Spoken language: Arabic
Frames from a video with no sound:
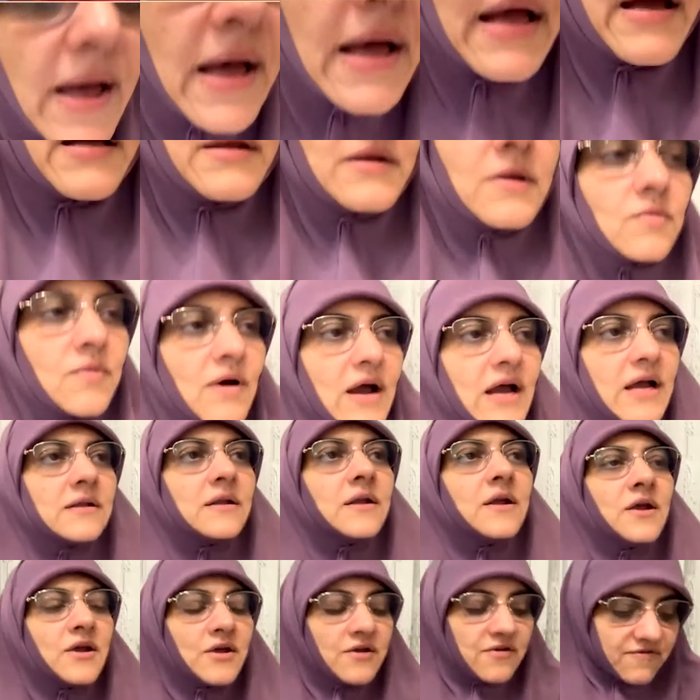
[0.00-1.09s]
يعني الواحد
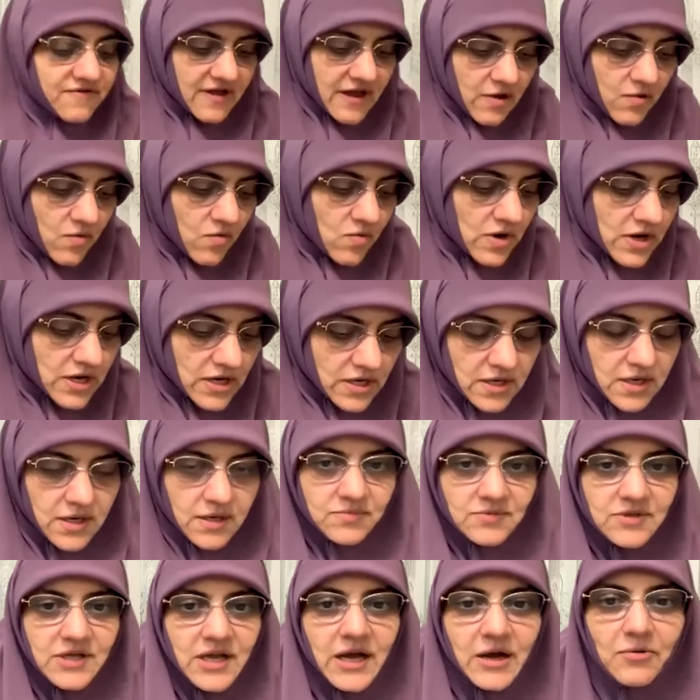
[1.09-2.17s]
في اول
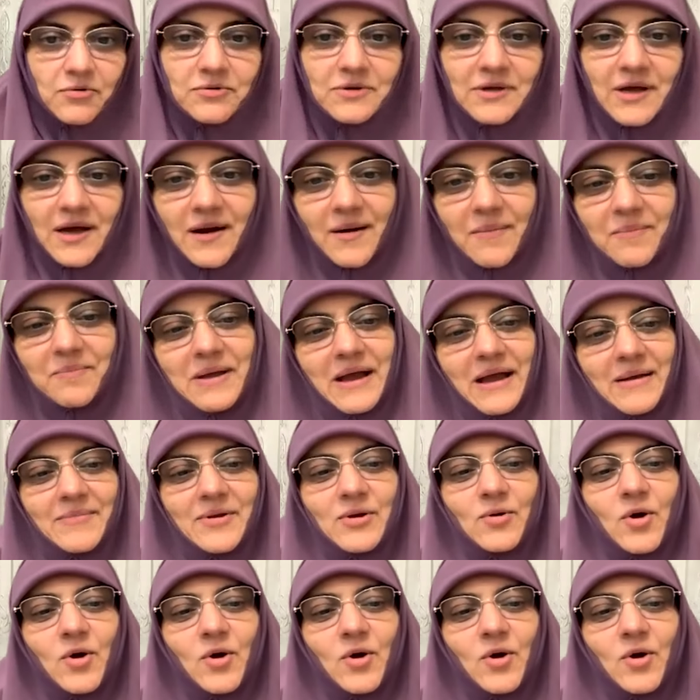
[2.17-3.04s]
البتاع يقول يا رب اعمل إيه؟